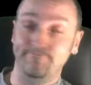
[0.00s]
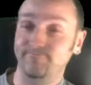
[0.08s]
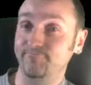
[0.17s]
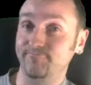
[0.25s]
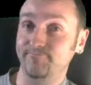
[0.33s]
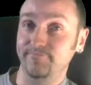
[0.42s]

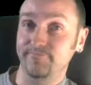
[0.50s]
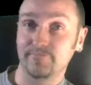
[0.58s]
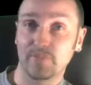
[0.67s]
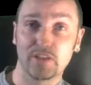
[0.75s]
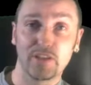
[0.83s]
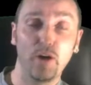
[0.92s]
Hm.
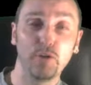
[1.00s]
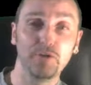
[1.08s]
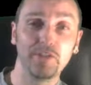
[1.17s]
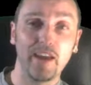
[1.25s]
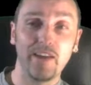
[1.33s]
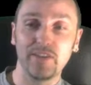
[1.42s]

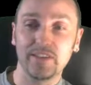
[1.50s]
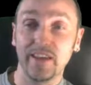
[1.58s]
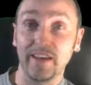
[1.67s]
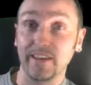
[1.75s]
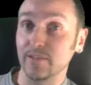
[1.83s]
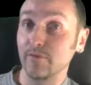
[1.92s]
Scouten der Heavy
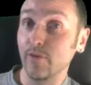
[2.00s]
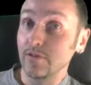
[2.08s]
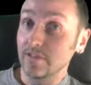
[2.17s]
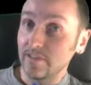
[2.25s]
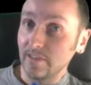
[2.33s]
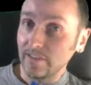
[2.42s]
Tank
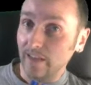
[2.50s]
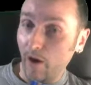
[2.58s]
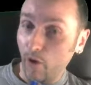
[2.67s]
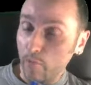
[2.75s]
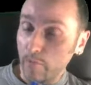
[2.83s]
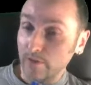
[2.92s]
funktioniert
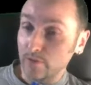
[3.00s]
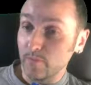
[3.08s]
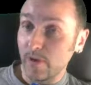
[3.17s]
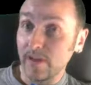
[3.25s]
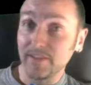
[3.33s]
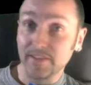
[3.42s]
auch
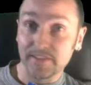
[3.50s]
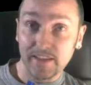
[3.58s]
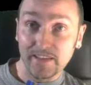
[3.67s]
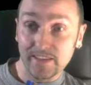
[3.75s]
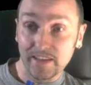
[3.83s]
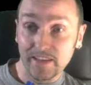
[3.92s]
manchmal. Ihr
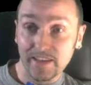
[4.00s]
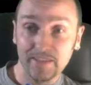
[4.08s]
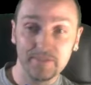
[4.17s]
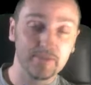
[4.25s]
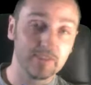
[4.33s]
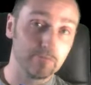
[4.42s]
seht es ja
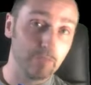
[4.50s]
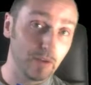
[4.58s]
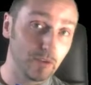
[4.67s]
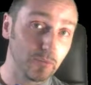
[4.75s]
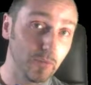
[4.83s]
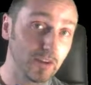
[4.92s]
hier
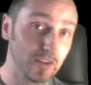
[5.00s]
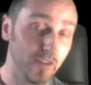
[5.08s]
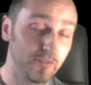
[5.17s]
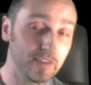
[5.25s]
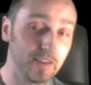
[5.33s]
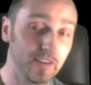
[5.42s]
manchmal
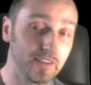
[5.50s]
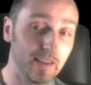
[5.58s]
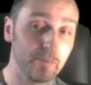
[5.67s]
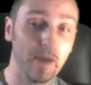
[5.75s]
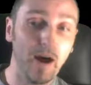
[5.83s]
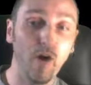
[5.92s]
schafft ihr es
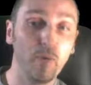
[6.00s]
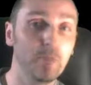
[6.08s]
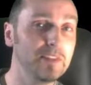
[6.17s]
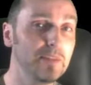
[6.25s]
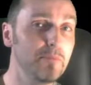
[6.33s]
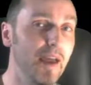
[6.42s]
eben auch
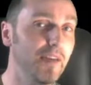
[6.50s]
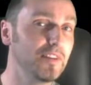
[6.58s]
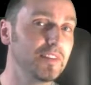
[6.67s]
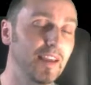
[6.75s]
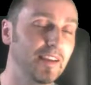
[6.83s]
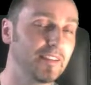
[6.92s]
mit dem
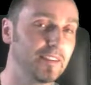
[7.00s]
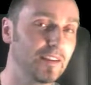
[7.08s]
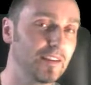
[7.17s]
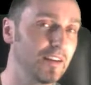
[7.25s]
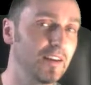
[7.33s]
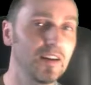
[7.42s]
Heavy Tank
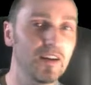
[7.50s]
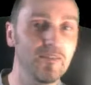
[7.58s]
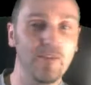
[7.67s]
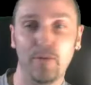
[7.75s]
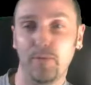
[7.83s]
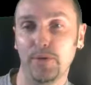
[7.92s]
eine
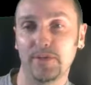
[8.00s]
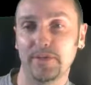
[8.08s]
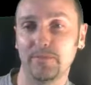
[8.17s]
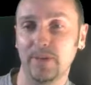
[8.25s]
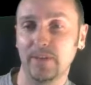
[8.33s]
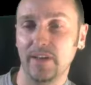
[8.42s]

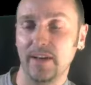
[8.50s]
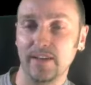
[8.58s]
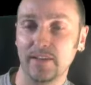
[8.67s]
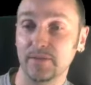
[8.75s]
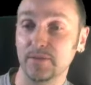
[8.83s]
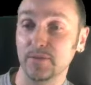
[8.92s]

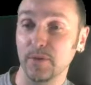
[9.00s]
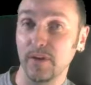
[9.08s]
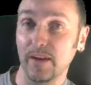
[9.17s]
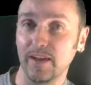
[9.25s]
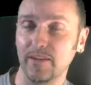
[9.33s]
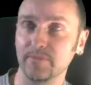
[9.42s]
Wachpostenmedaille zu
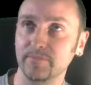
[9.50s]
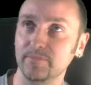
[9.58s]
erlangen.